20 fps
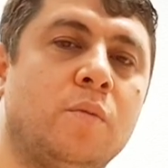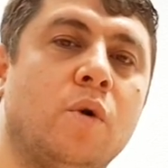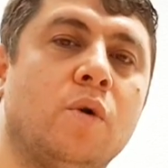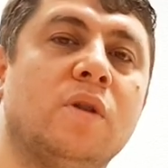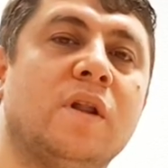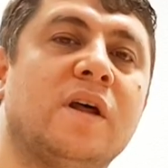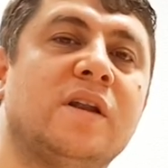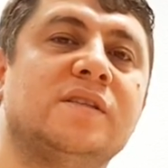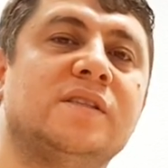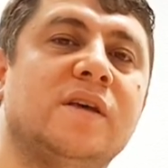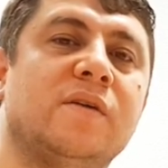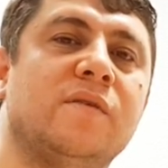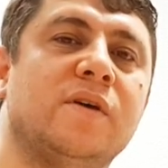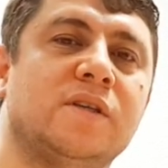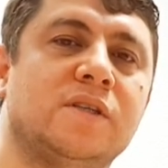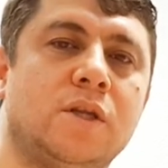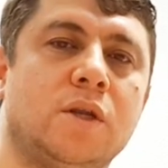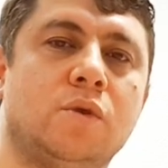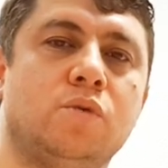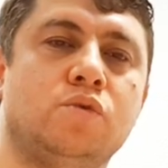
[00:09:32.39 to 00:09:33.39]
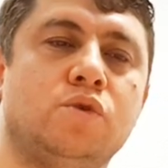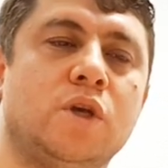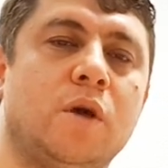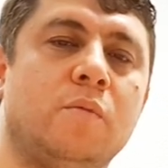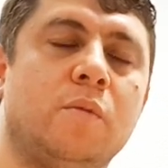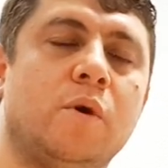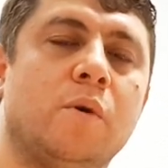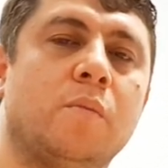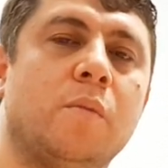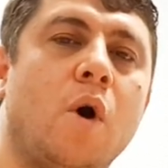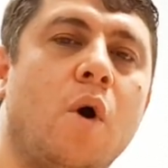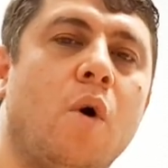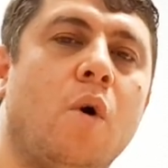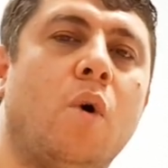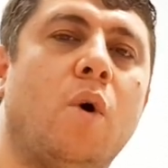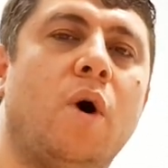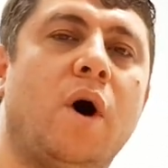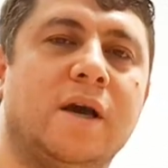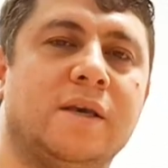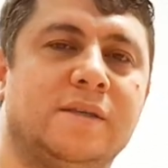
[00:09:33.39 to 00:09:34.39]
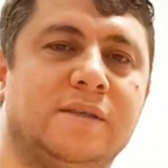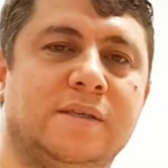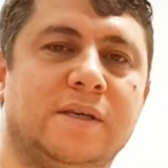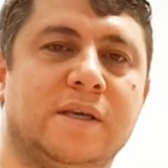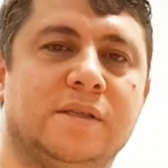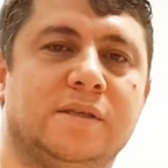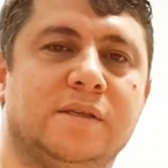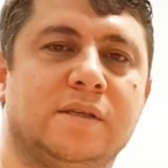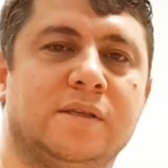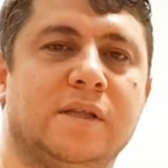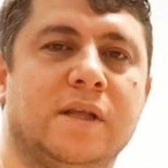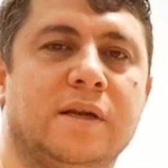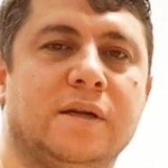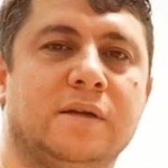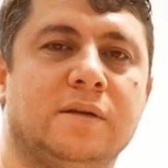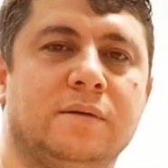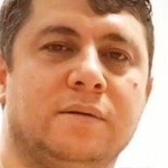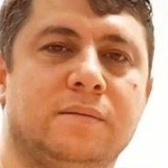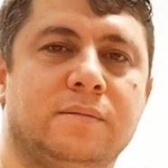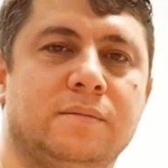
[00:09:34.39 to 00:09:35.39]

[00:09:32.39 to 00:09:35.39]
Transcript: Onların seviyesine düşemiyorum o haysiyetsizlerin.